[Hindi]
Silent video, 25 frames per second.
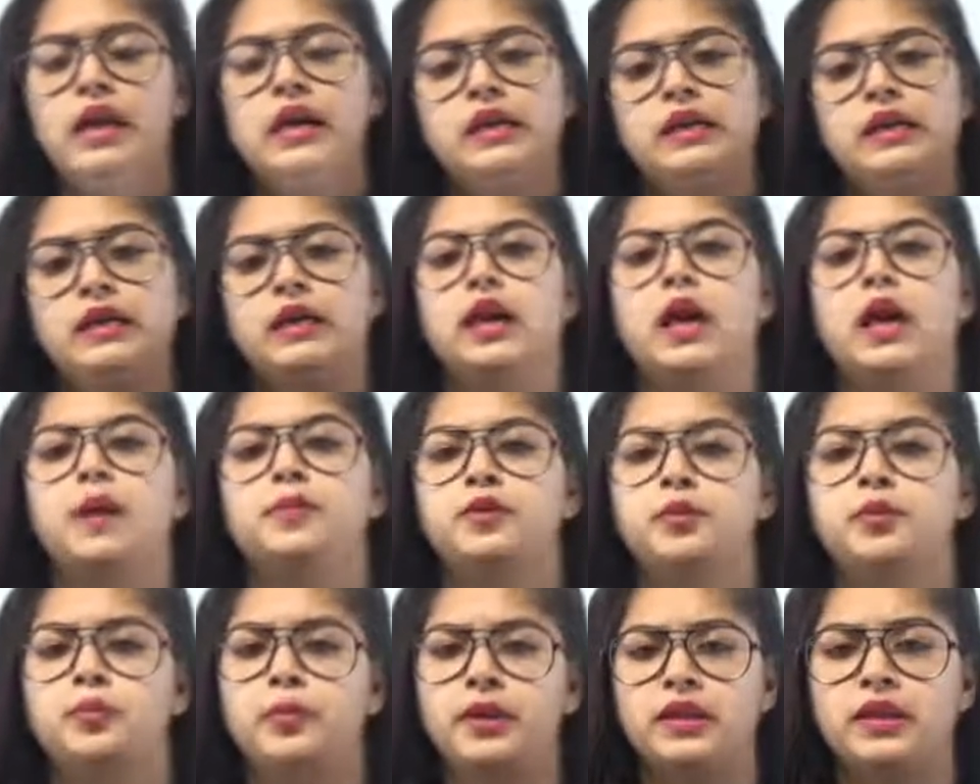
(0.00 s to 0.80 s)
कि अगर आप
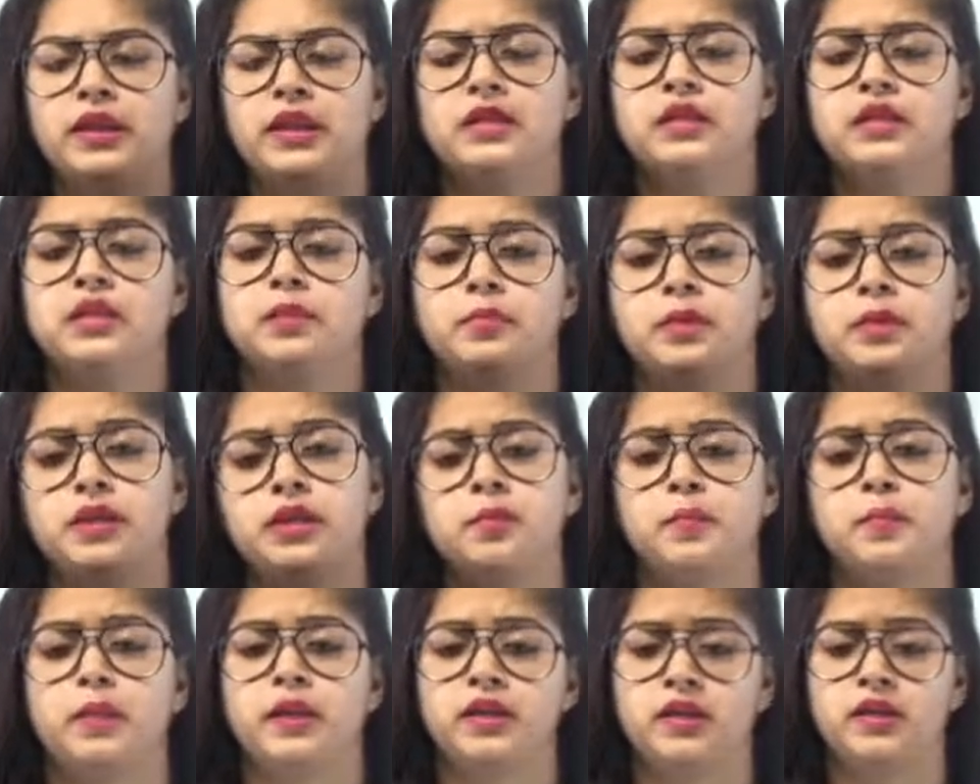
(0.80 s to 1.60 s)
सिर्फ पंद्रह से बीस
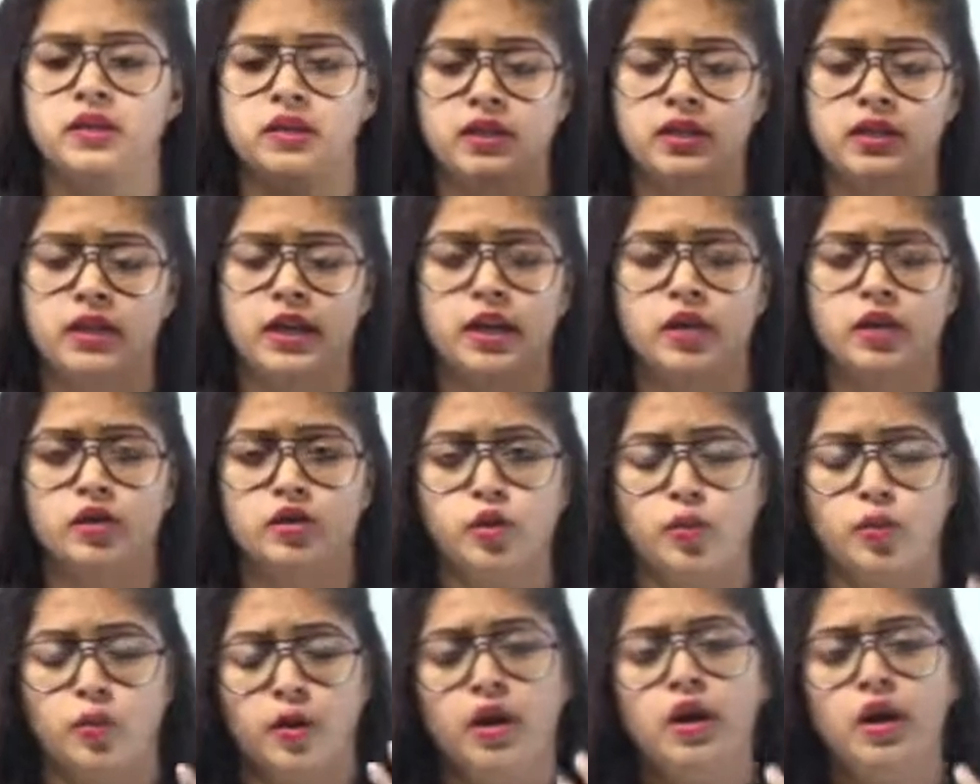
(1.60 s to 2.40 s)
पेजेस की एक
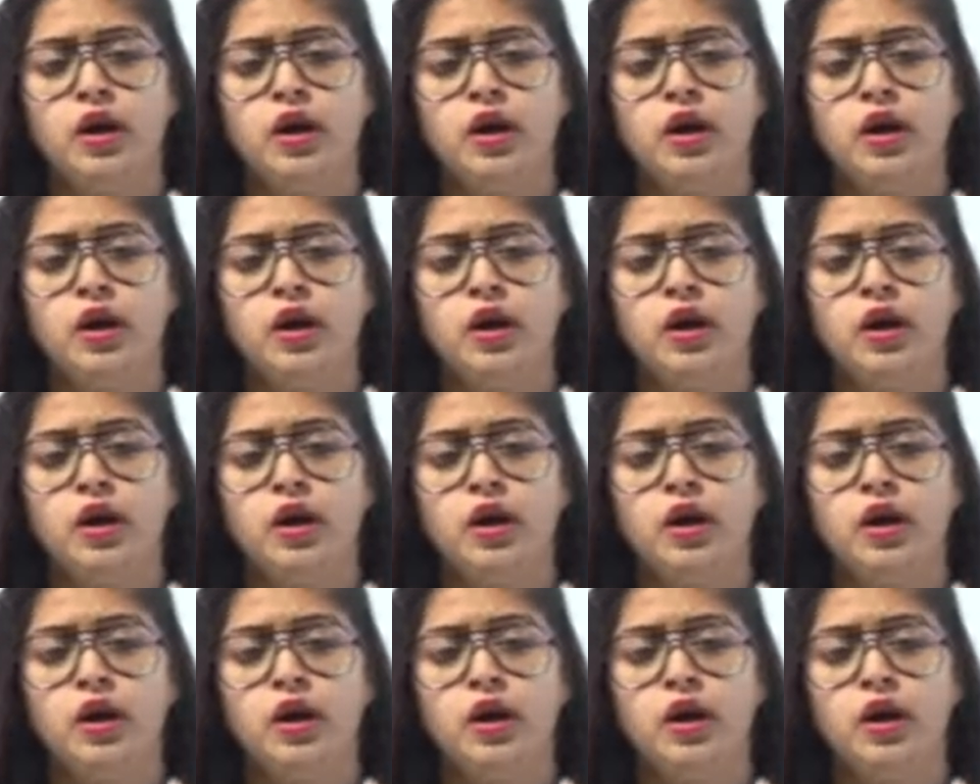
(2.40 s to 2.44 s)
जो